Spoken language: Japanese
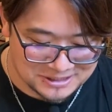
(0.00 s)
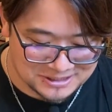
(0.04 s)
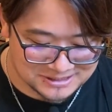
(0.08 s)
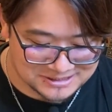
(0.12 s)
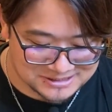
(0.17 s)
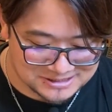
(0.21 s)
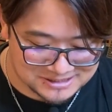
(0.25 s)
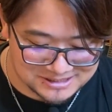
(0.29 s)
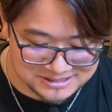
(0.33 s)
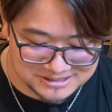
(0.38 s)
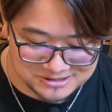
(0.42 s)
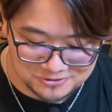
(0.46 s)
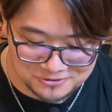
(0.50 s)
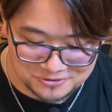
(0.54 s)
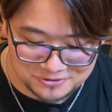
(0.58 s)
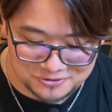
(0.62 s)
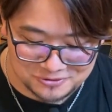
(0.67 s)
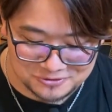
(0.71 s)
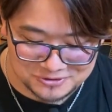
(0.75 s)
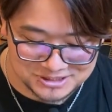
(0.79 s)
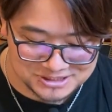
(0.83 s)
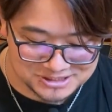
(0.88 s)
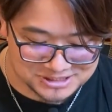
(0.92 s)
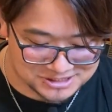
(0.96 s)
決してその
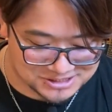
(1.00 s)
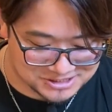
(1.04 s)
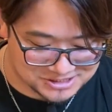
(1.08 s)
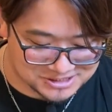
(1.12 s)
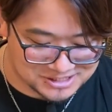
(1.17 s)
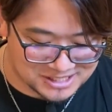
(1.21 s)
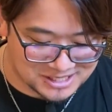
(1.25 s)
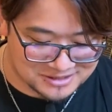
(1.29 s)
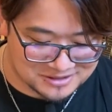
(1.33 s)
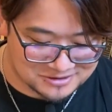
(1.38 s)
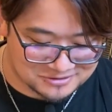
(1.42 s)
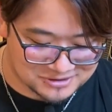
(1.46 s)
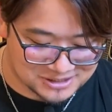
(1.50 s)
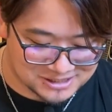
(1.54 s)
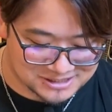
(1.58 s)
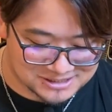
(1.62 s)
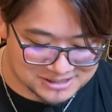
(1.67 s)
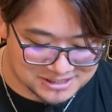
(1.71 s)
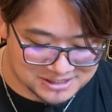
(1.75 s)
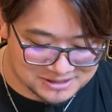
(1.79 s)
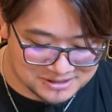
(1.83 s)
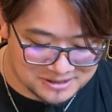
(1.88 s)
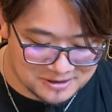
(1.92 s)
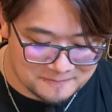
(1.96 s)
ように信じないでくだ
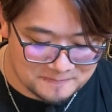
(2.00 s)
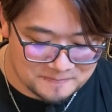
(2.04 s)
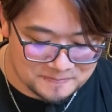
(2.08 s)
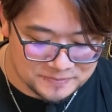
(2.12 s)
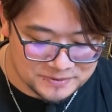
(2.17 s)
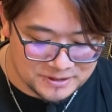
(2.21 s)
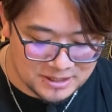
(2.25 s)
さいね